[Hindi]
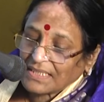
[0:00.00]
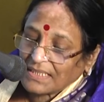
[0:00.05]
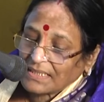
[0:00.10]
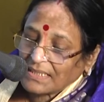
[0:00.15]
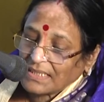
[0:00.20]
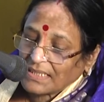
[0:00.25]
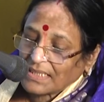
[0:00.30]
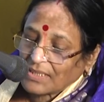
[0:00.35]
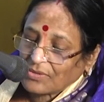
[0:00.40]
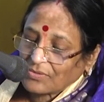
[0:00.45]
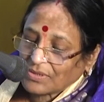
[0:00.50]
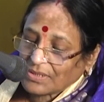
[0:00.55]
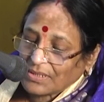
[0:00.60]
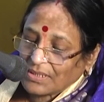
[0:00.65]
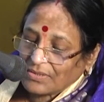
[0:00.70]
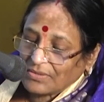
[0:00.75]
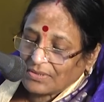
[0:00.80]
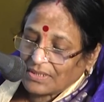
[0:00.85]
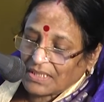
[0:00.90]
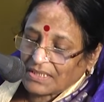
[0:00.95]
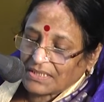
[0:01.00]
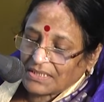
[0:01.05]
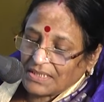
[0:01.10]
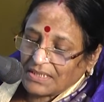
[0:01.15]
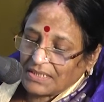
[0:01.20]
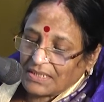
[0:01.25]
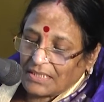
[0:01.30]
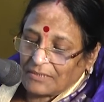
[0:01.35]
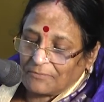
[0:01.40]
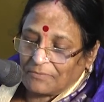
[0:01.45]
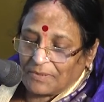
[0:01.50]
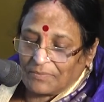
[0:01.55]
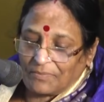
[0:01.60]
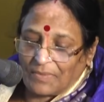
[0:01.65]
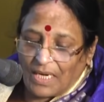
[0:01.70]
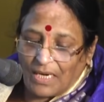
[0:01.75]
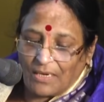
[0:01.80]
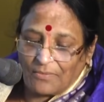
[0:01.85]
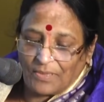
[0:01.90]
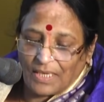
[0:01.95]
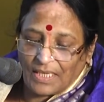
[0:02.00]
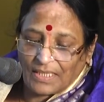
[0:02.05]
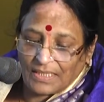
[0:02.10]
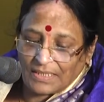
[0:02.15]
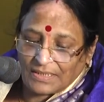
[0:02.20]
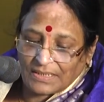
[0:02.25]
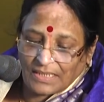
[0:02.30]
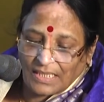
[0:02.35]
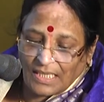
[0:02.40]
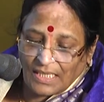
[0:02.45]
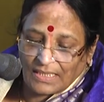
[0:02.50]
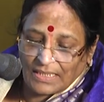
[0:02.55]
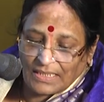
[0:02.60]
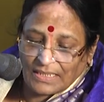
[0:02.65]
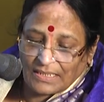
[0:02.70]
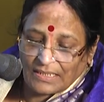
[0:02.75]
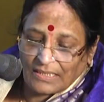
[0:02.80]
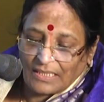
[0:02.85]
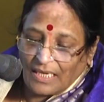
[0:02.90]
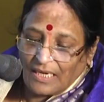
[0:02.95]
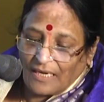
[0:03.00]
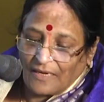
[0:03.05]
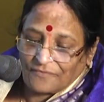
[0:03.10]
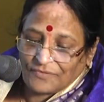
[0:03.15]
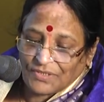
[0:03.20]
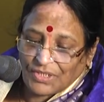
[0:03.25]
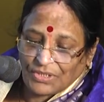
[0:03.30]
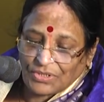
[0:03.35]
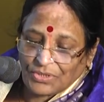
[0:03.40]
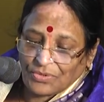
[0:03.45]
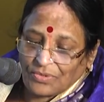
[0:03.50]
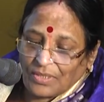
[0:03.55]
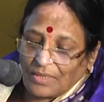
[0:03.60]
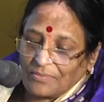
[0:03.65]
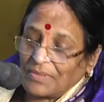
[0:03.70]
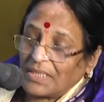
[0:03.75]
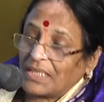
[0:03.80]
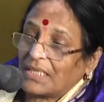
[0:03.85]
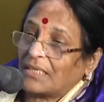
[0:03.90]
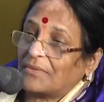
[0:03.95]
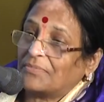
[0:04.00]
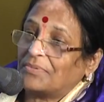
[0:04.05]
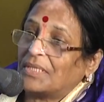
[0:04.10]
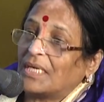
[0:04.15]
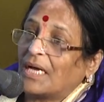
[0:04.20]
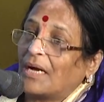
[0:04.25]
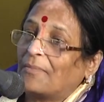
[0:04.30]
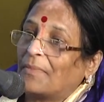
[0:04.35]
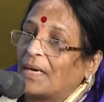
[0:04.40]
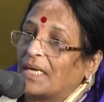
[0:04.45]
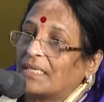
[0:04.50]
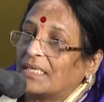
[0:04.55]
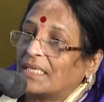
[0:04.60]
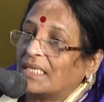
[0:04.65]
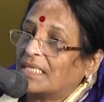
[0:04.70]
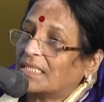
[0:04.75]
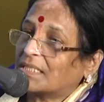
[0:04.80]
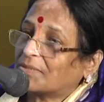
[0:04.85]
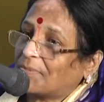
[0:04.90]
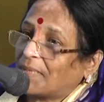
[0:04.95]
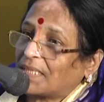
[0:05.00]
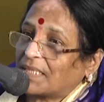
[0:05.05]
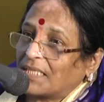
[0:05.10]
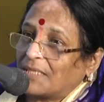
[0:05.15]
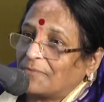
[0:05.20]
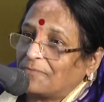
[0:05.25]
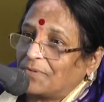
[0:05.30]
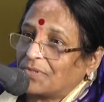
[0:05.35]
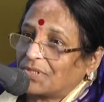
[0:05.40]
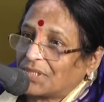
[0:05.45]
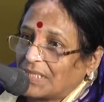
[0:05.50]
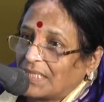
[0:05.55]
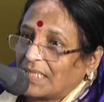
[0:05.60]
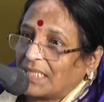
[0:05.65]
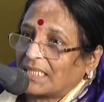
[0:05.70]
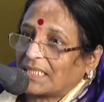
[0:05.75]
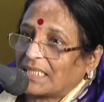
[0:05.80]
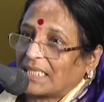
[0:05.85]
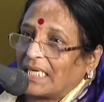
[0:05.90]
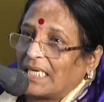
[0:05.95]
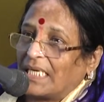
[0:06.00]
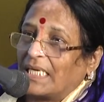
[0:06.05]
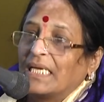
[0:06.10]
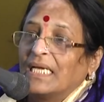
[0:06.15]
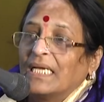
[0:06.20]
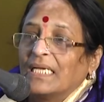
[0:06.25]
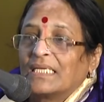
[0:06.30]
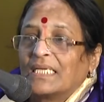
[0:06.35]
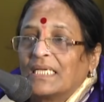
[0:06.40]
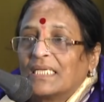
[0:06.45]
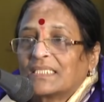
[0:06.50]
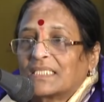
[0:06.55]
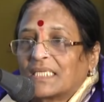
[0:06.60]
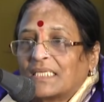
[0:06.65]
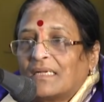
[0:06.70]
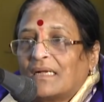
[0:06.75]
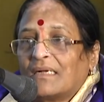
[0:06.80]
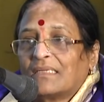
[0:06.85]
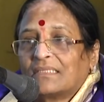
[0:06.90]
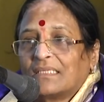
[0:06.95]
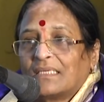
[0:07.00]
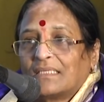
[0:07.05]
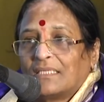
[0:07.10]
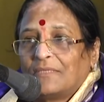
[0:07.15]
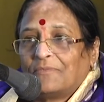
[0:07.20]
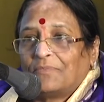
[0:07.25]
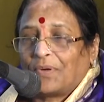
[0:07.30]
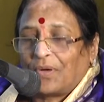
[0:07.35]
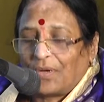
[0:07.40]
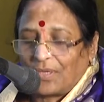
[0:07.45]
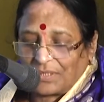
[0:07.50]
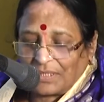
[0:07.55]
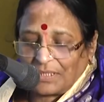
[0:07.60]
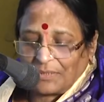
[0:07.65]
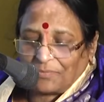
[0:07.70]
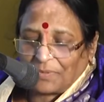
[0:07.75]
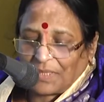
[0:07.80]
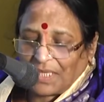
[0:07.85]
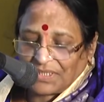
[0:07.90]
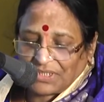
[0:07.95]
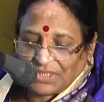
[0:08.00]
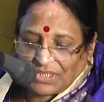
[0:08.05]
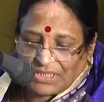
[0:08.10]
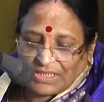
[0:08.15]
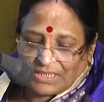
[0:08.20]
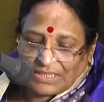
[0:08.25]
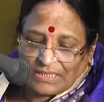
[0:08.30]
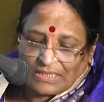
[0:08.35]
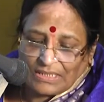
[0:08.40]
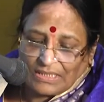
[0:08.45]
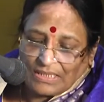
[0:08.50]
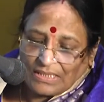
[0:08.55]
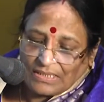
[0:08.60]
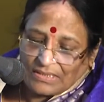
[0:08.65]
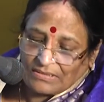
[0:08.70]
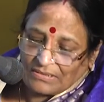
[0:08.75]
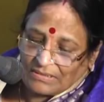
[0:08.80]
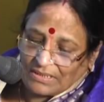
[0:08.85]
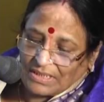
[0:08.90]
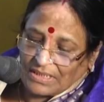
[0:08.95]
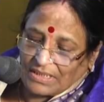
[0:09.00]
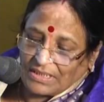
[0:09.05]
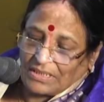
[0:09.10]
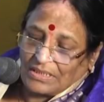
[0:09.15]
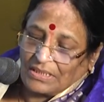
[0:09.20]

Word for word: नदी के उत्तर और दक्षिण तट पर महाभारत कालीन अवशेषों का मिलना भी हमारी इस बात की पुष्टि करता है कि सराग जाति बहुत ही प्राचीन थी